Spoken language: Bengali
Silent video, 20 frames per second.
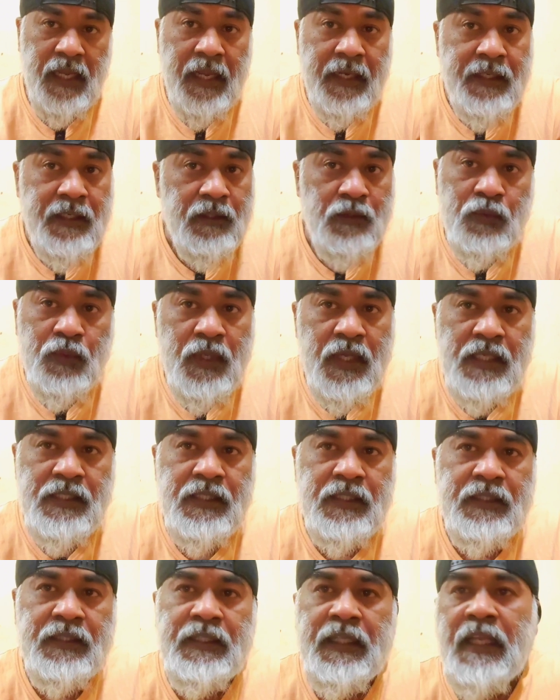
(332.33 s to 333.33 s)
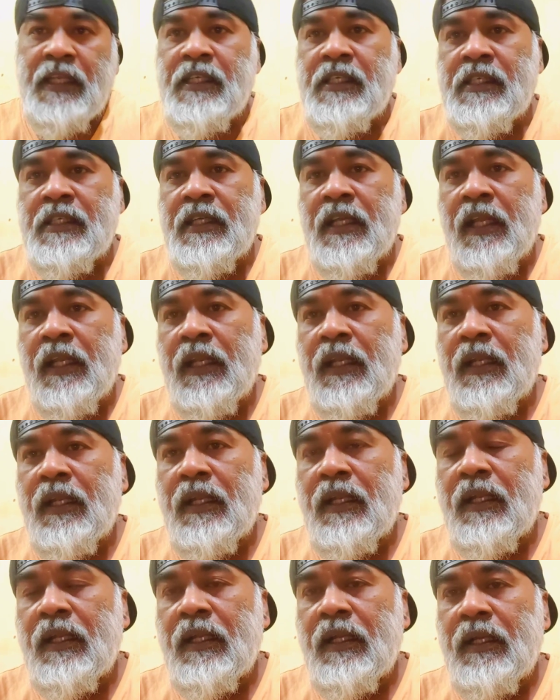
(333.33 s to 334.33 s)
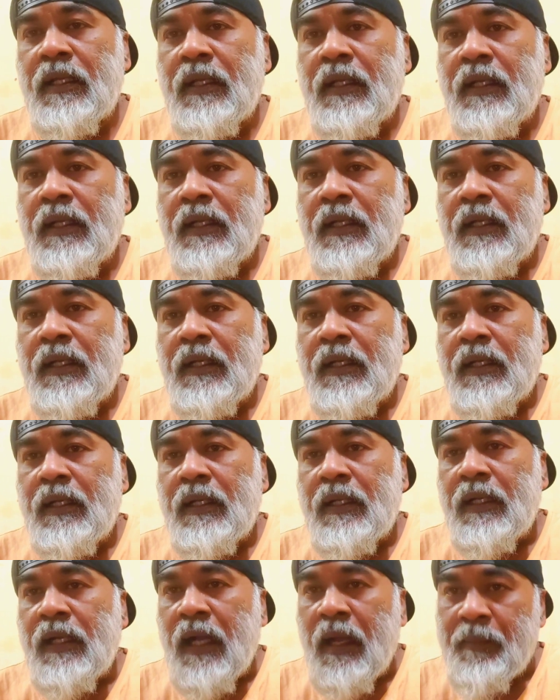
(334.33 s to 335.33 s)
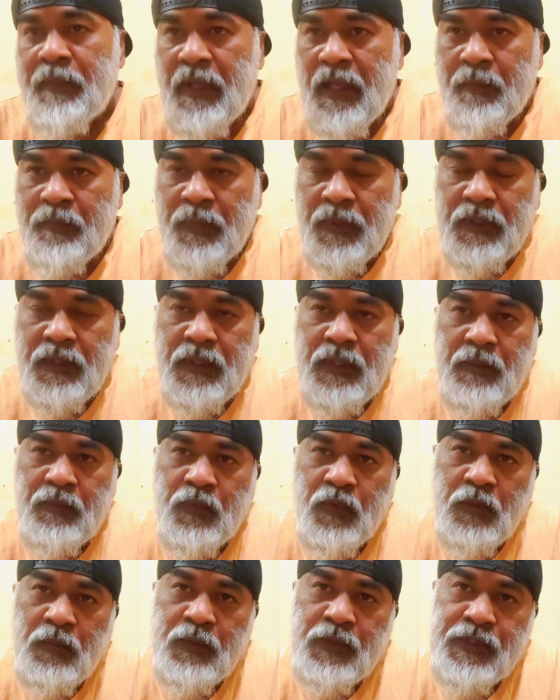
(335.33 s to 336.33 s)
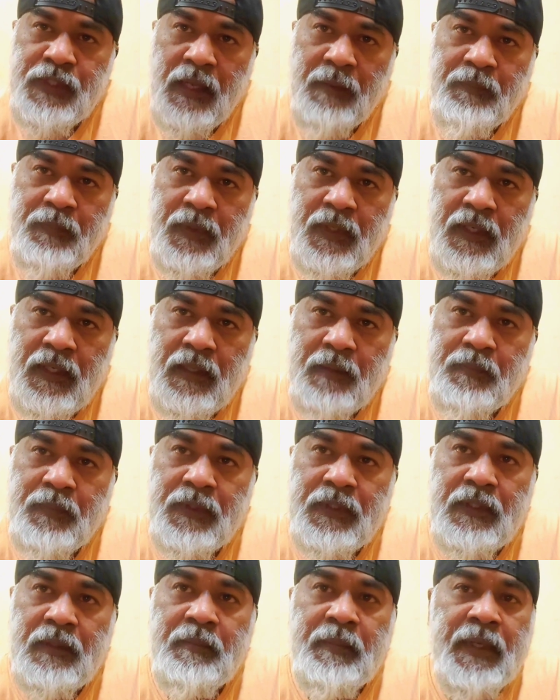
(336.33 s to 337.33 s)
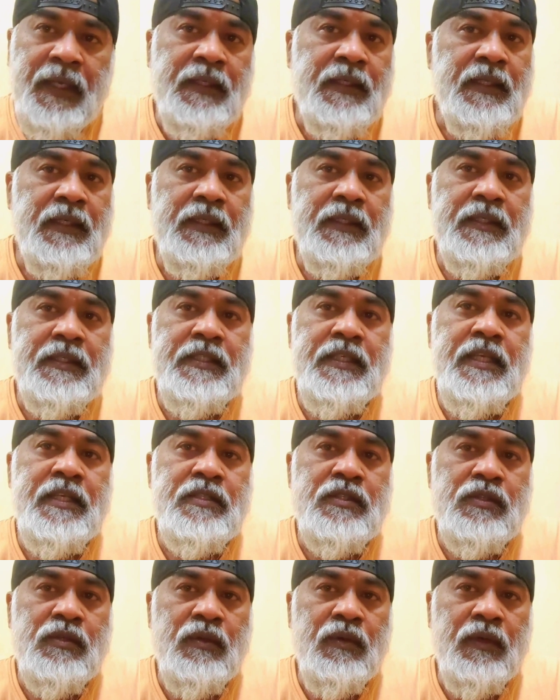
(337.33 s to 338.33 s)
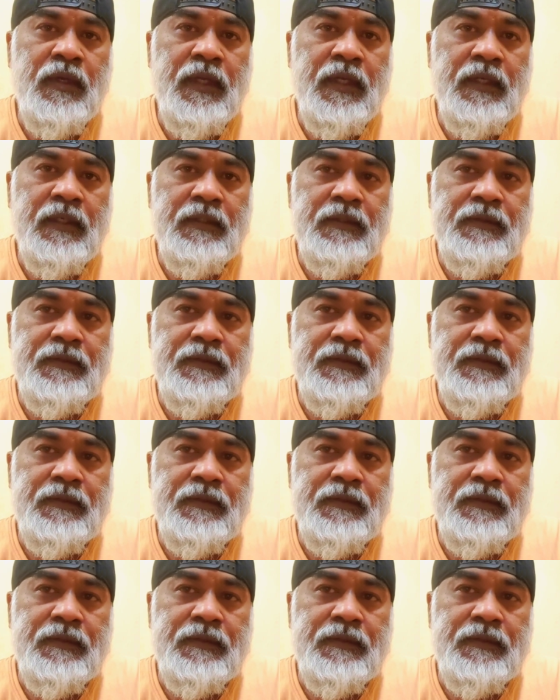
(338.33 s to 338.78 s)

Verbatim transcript: এটা দুই সাল আমি আপনাদেরকে বলবো যে আপনারা আপনাদের মেন্টালিটি চেঞ্জ করেন